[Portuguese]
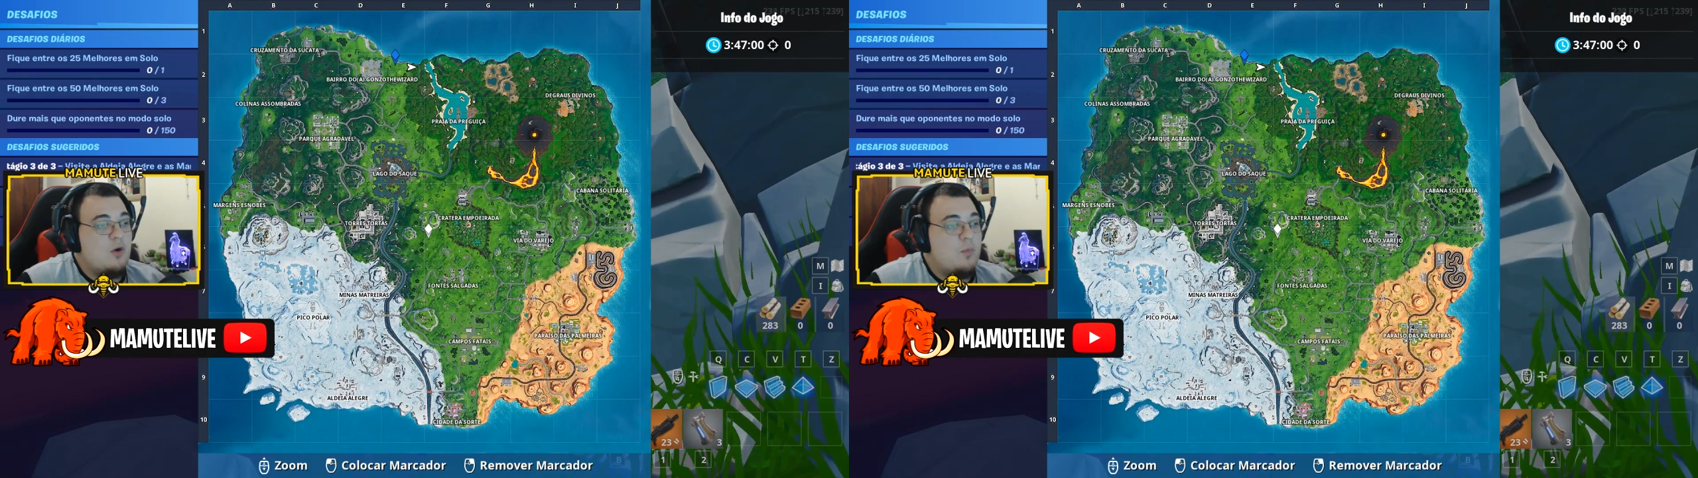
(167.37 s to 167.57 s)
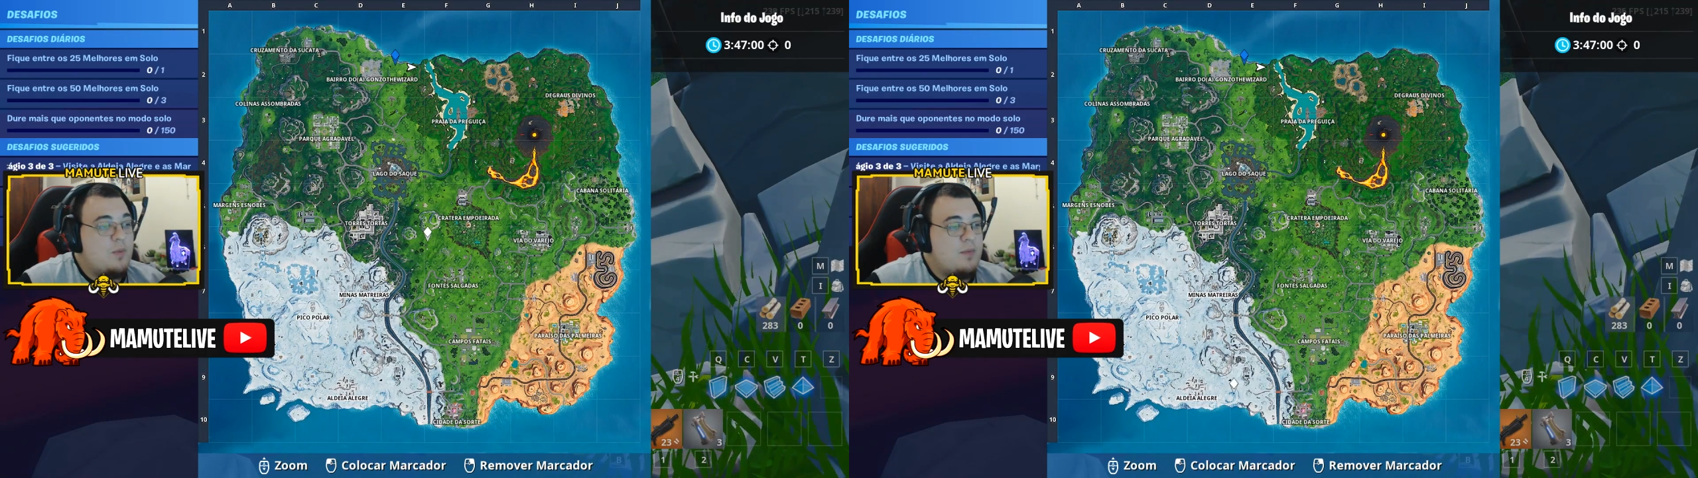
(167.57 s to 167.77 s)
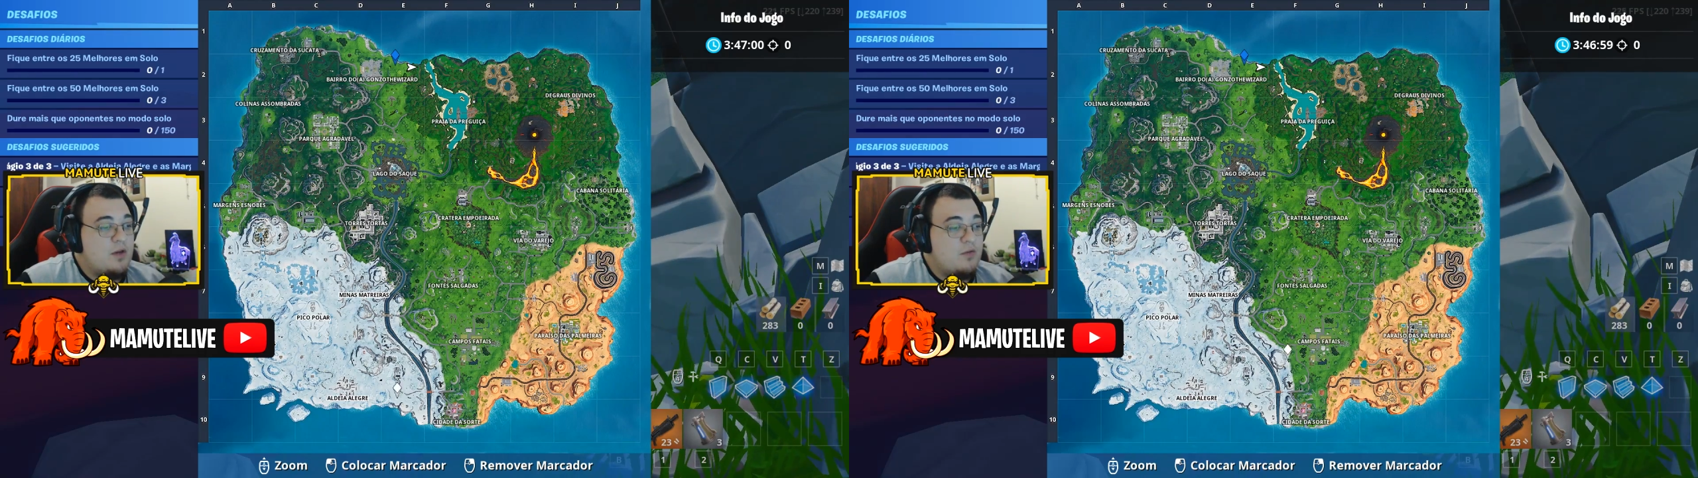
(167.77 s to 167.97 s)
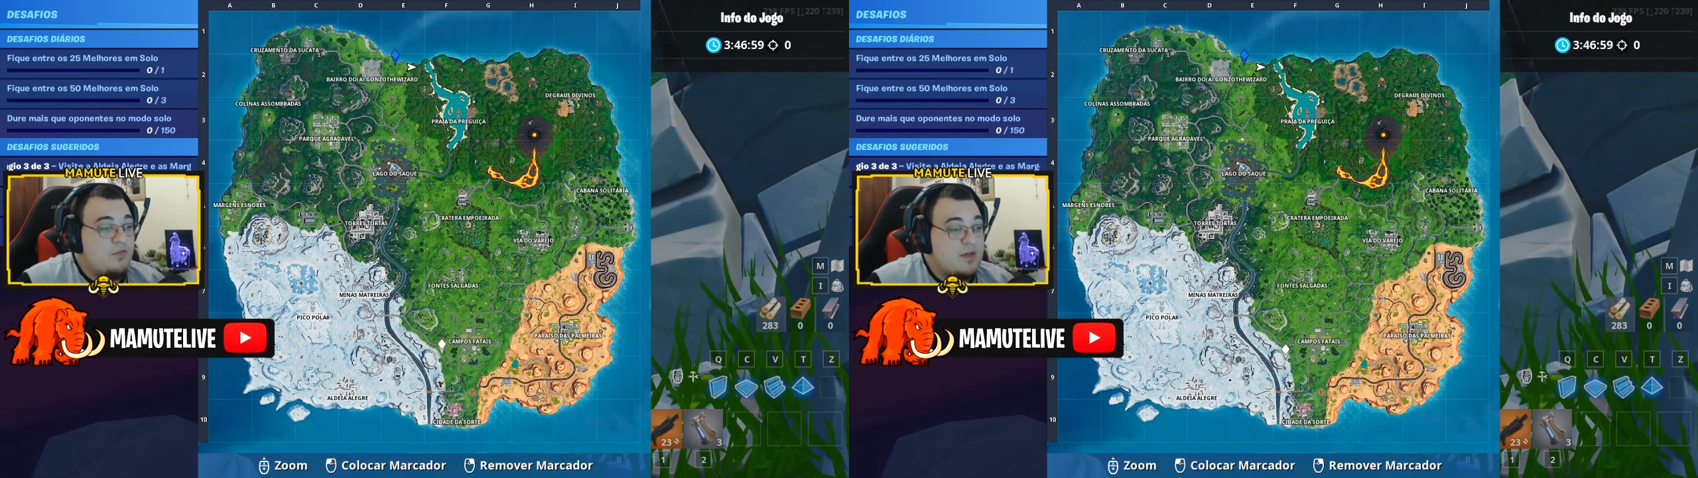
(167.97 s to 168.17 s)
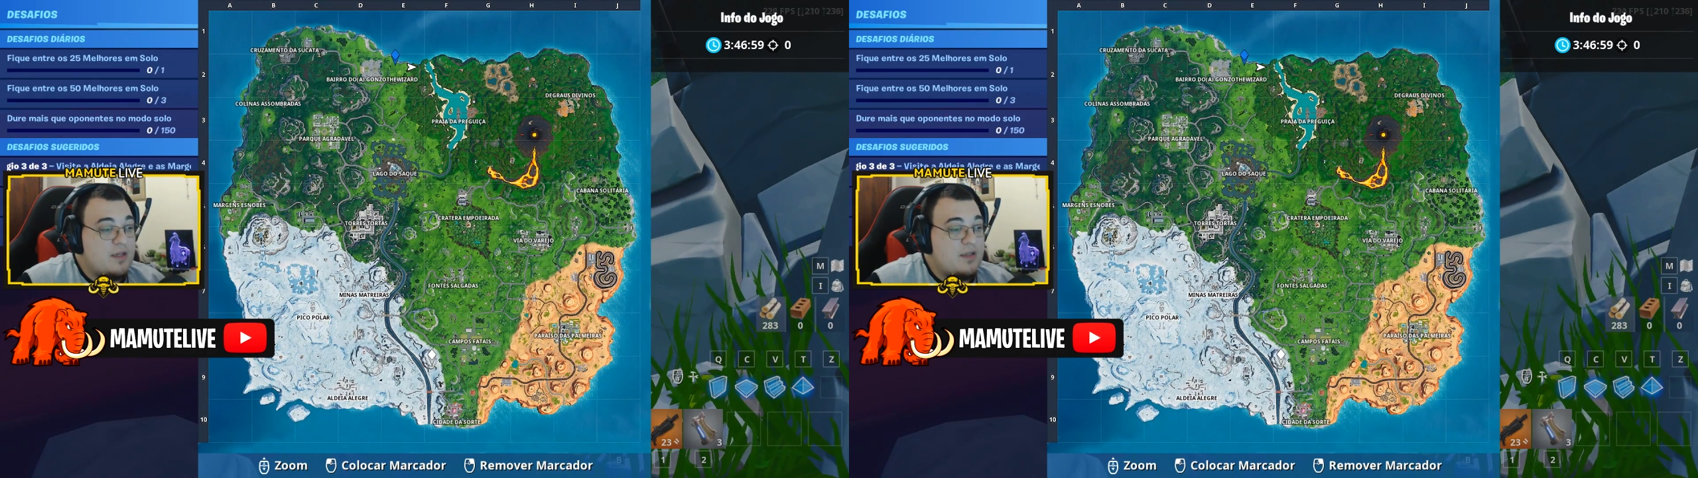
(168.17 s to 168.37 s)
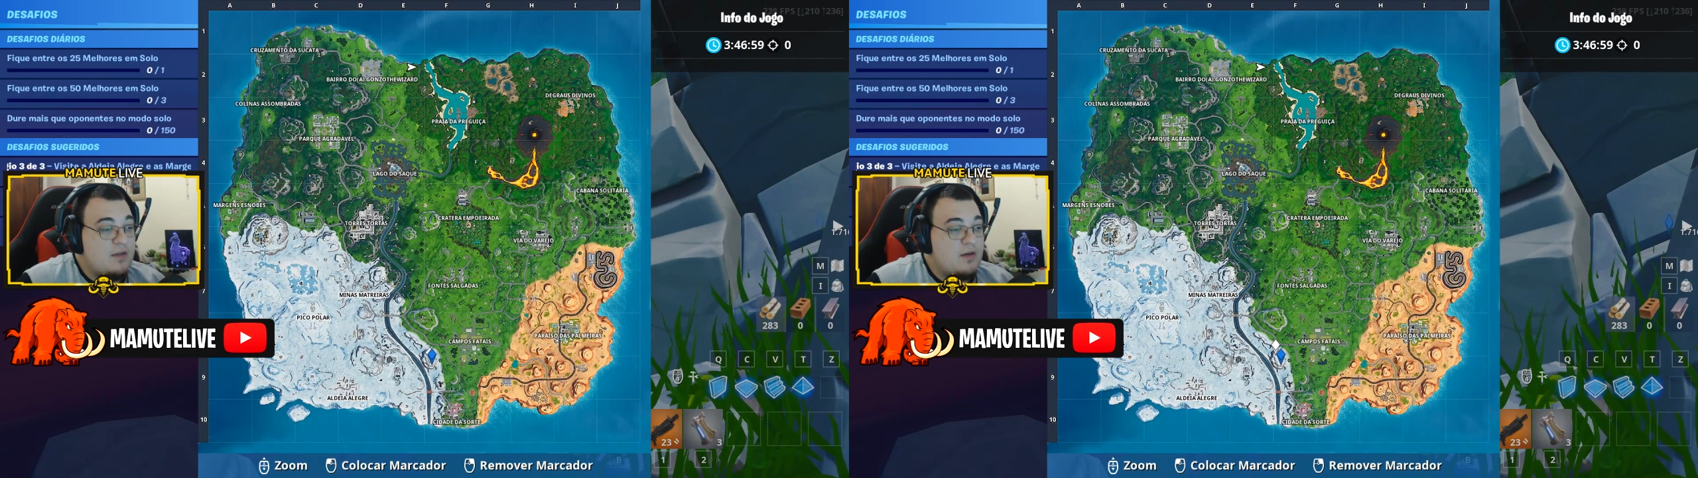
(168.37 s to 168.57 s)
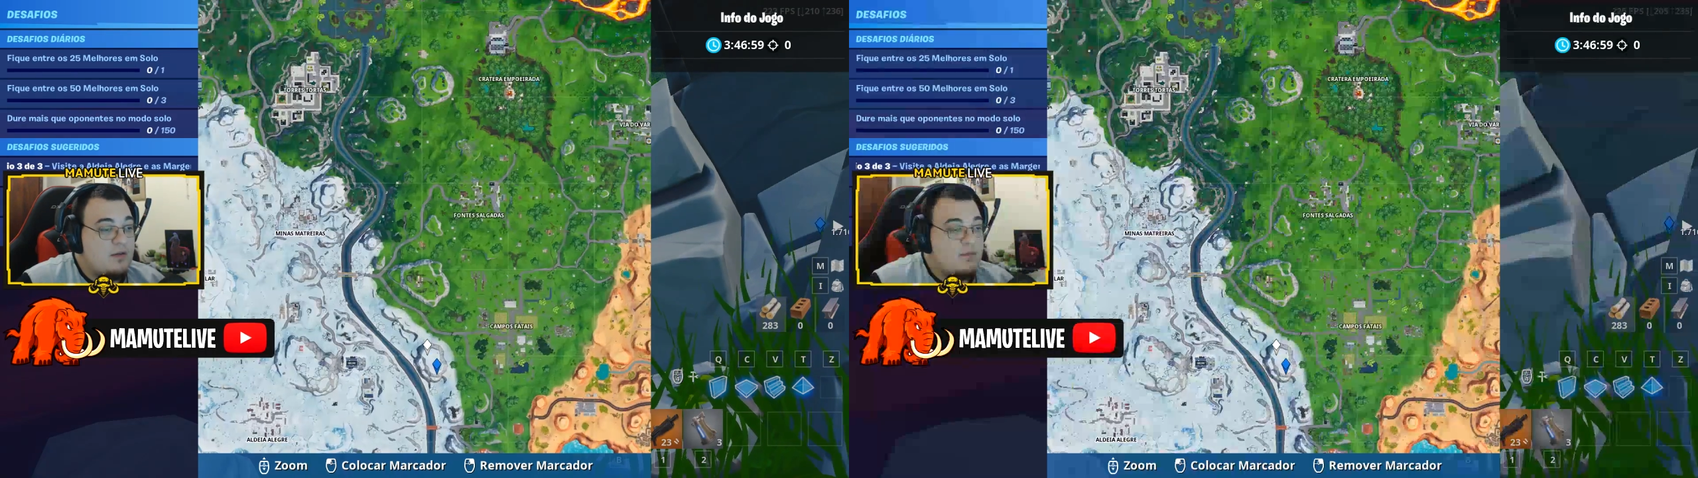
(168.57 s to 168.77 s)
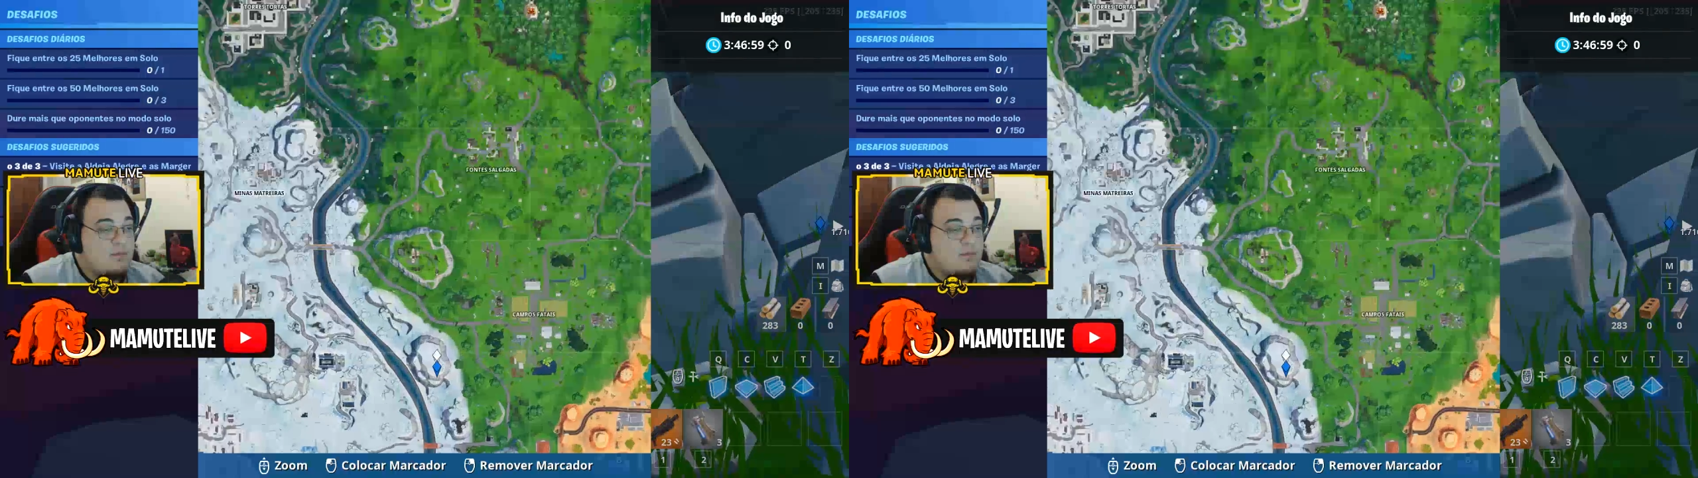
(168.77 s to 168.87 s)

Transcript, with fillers: ó. O primeiro fica aqui, ó